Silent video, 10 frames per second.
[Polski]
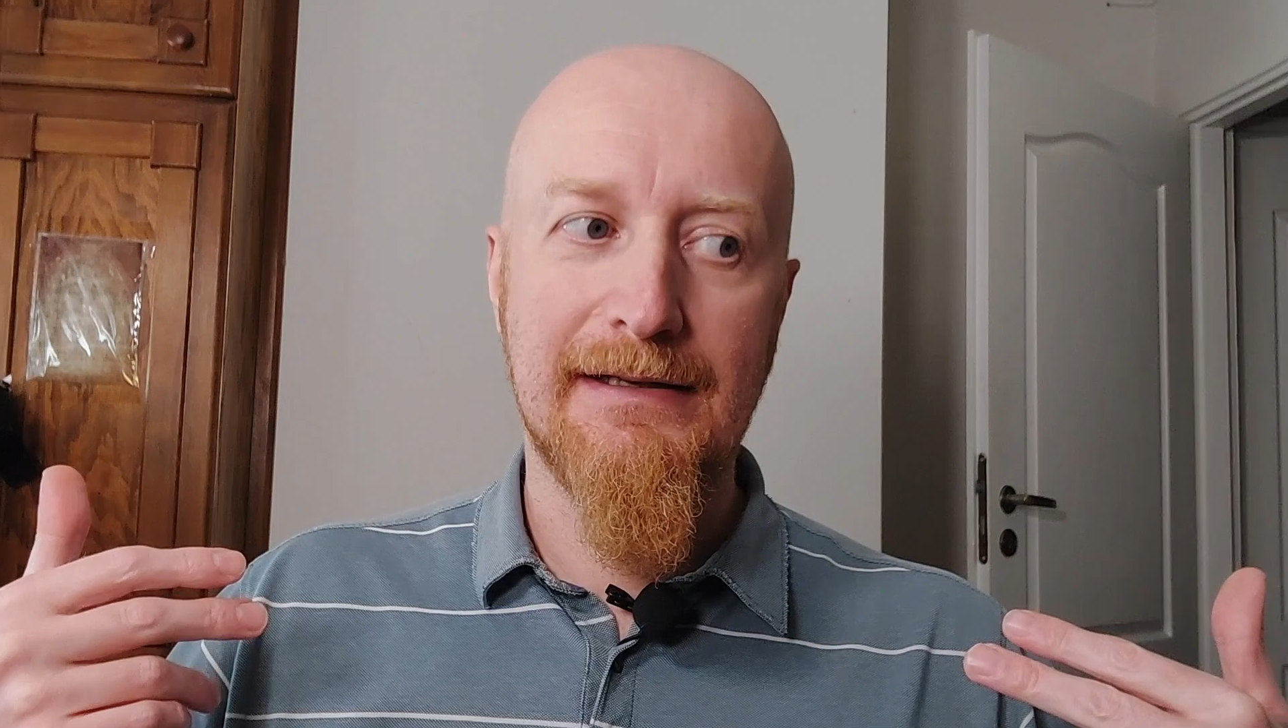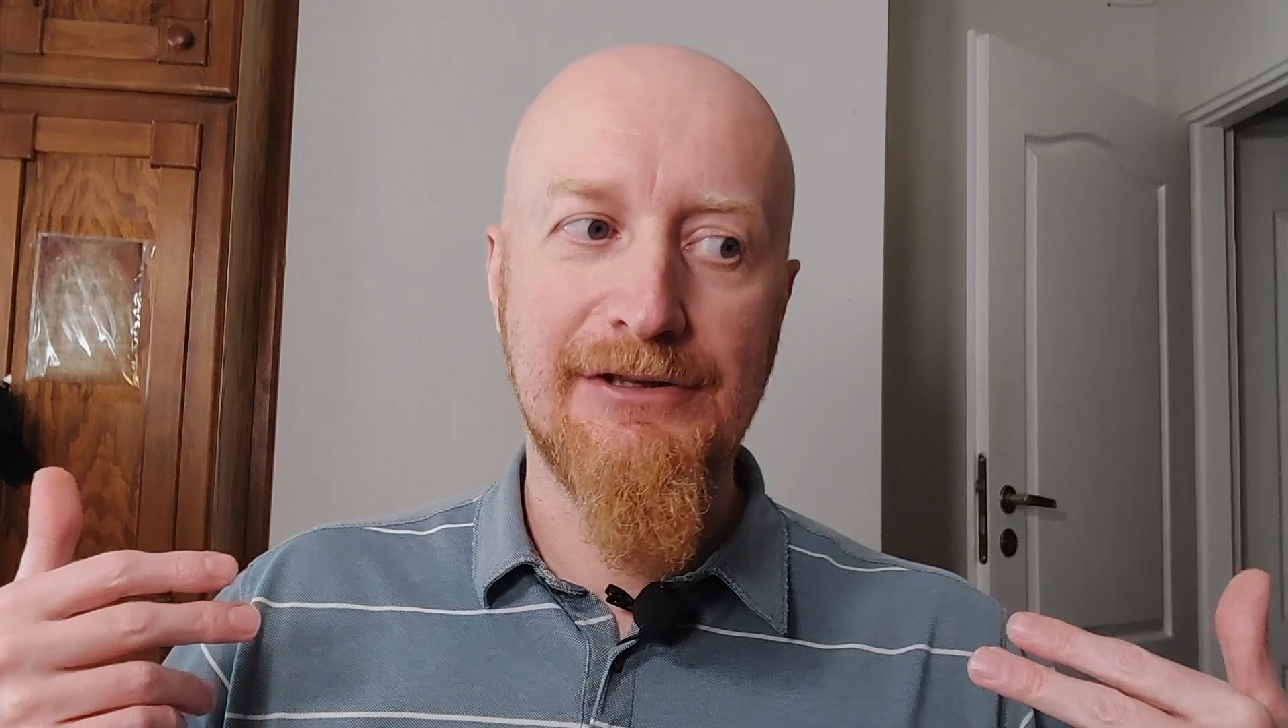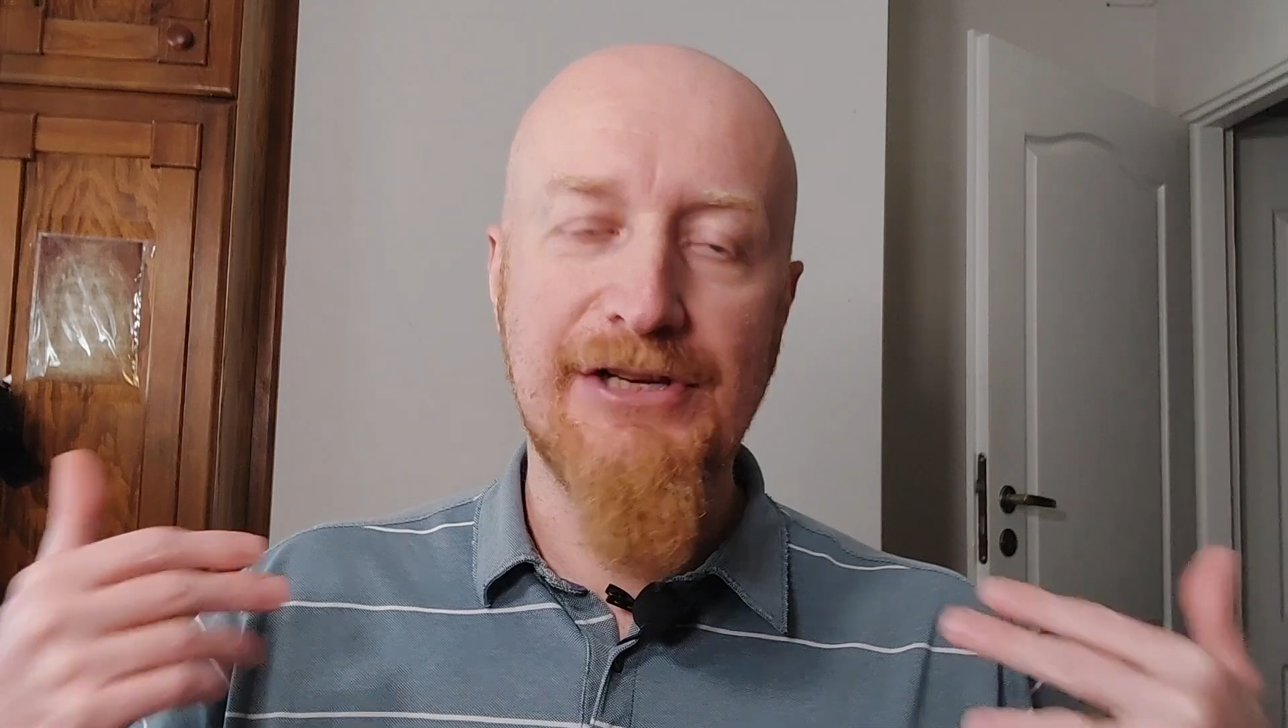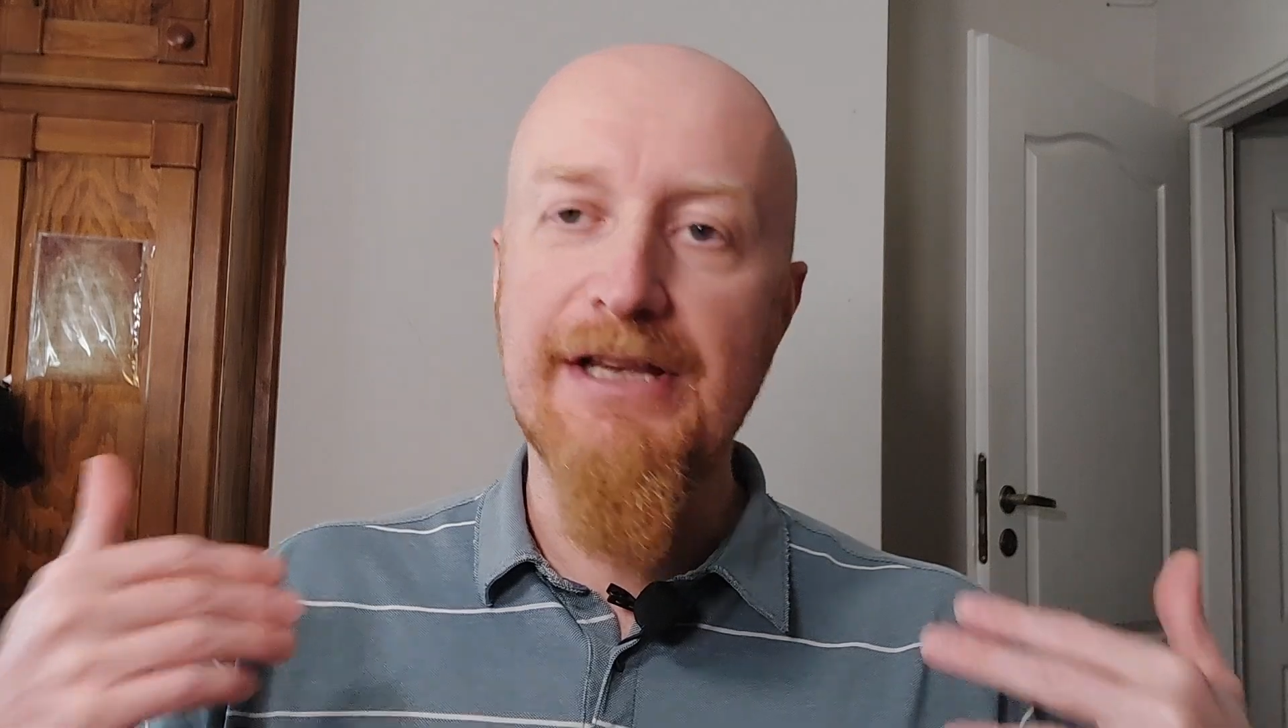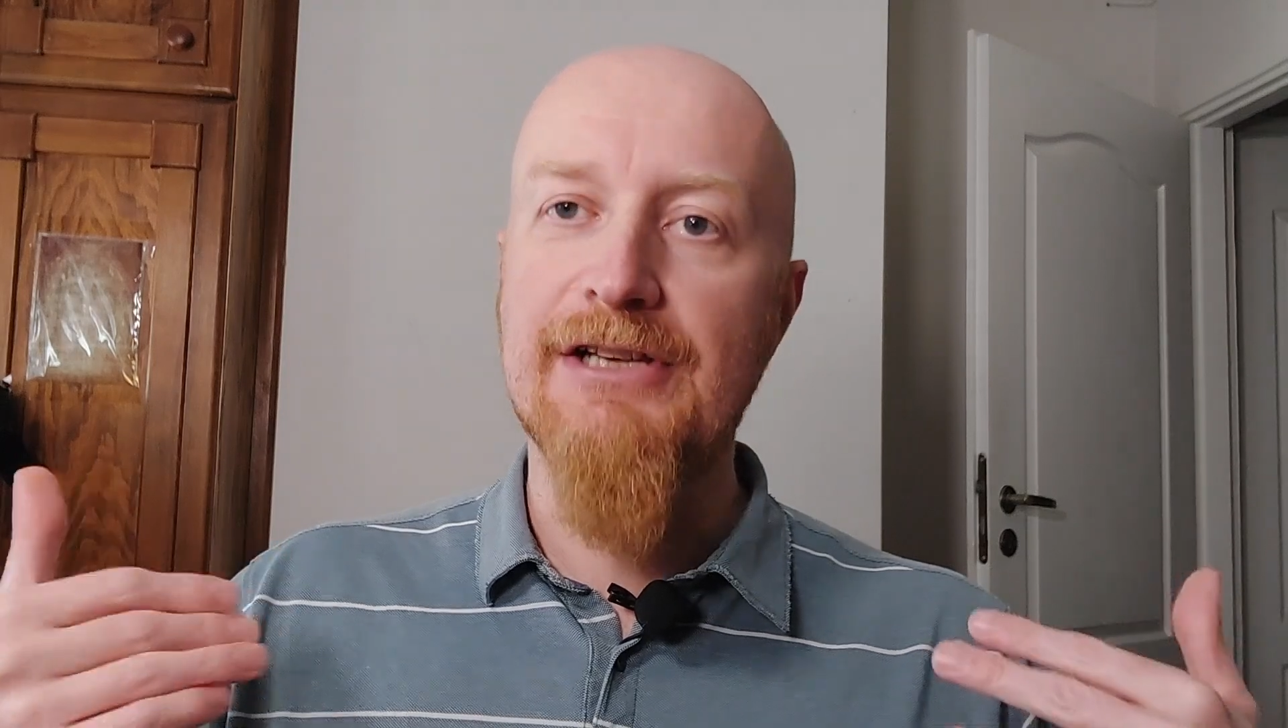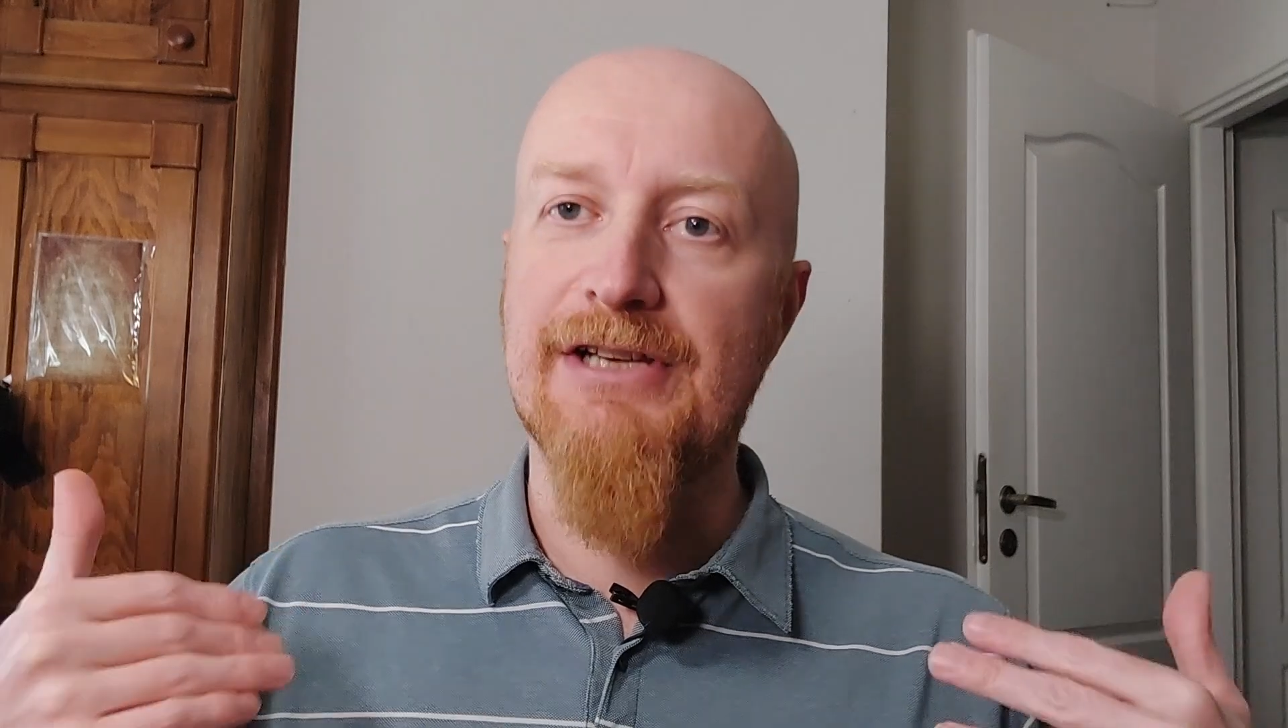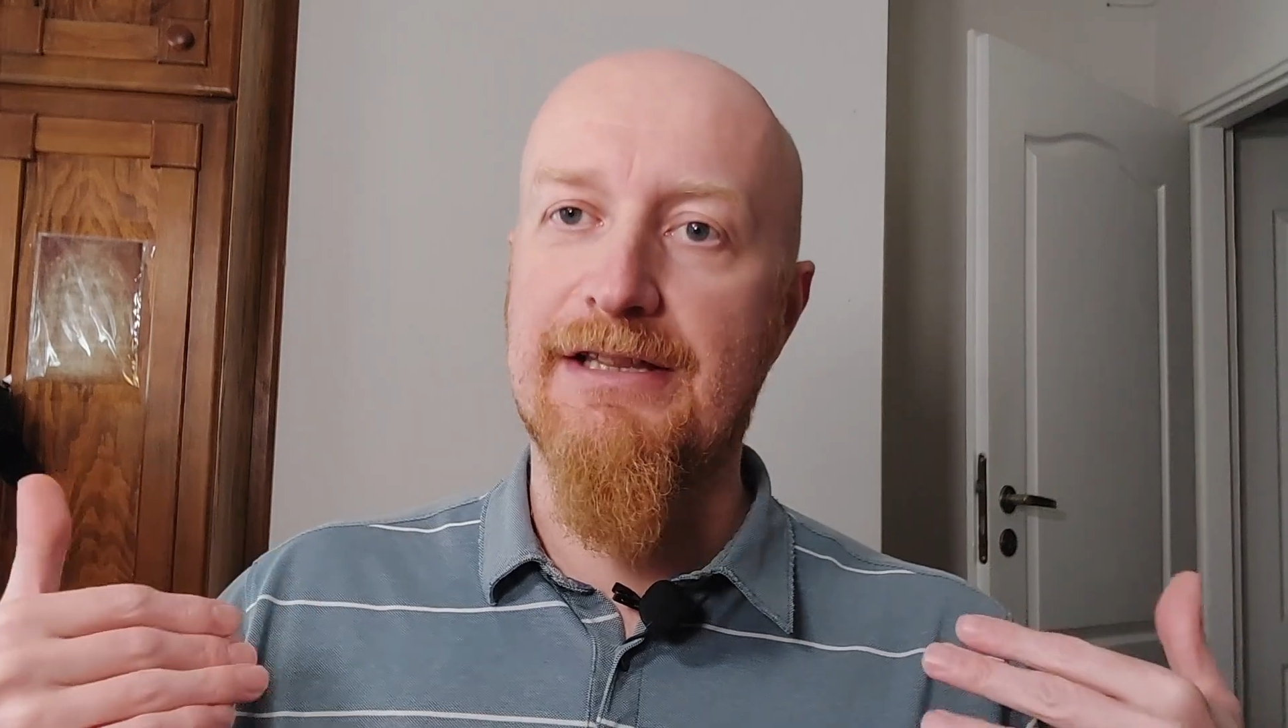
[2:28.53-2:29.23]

dzieje się